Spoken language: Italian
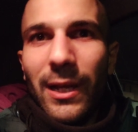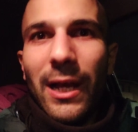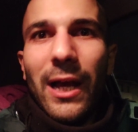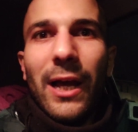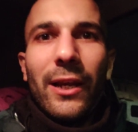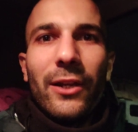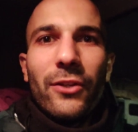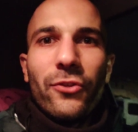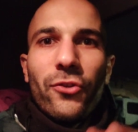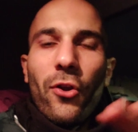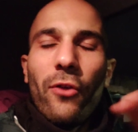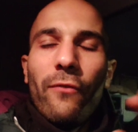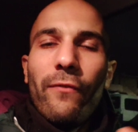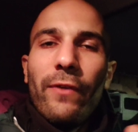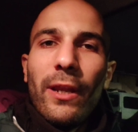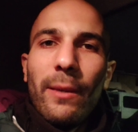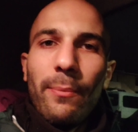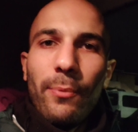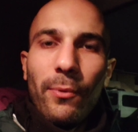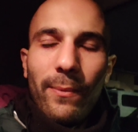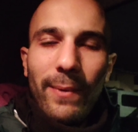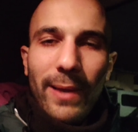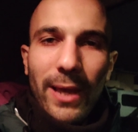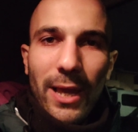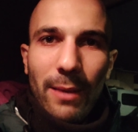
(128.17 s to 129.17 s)
a risolvere i
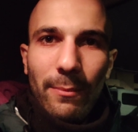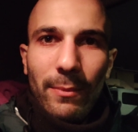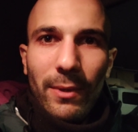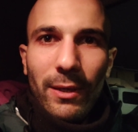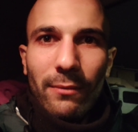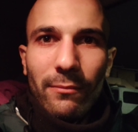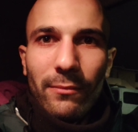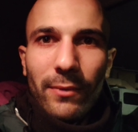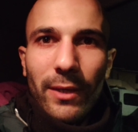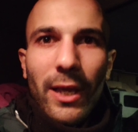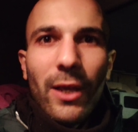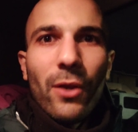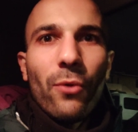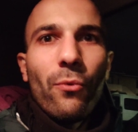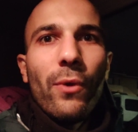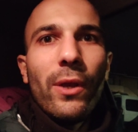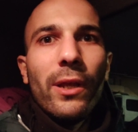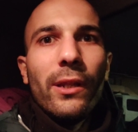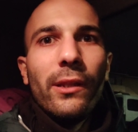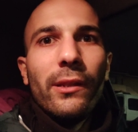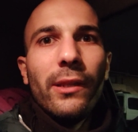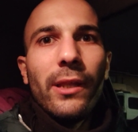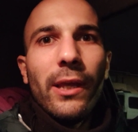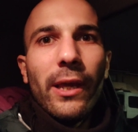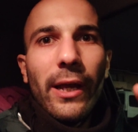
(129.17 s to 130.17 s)
problemi e
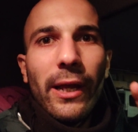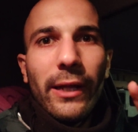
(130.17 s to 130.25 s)
quindi